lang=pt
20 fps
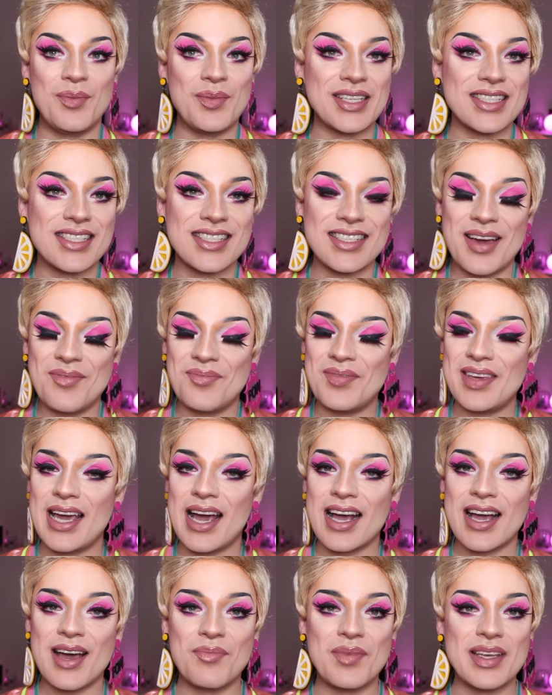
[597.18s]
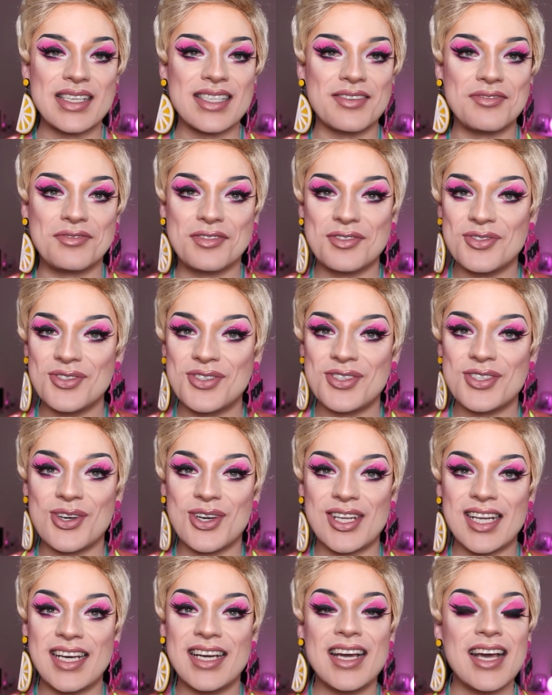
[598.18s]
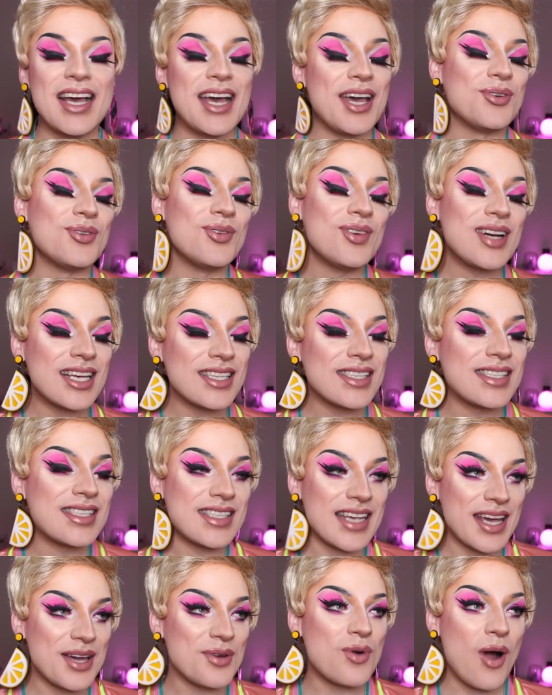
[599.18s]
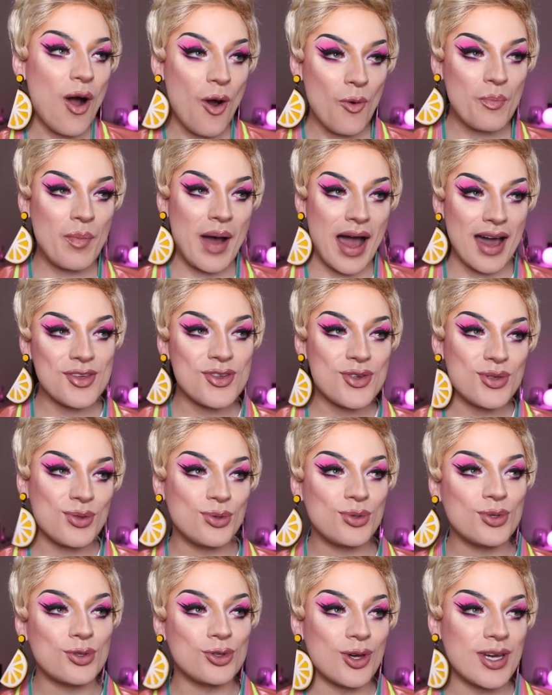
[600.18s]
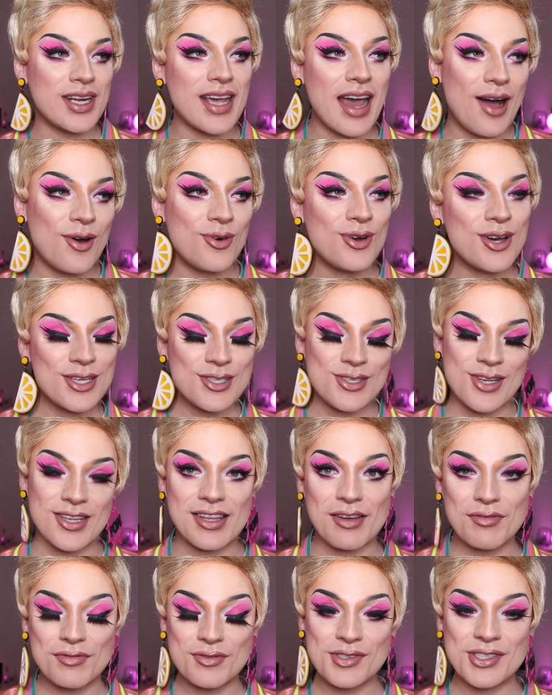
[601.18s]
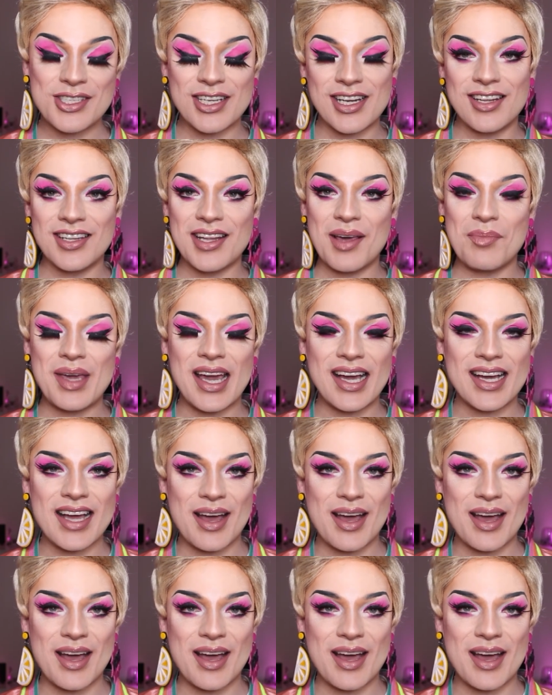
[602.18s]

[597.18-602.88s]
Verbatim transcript: Pelo menos na minha cabeça funciona. Eu nunca sei qual parte do tutorial só tá funcionando na minha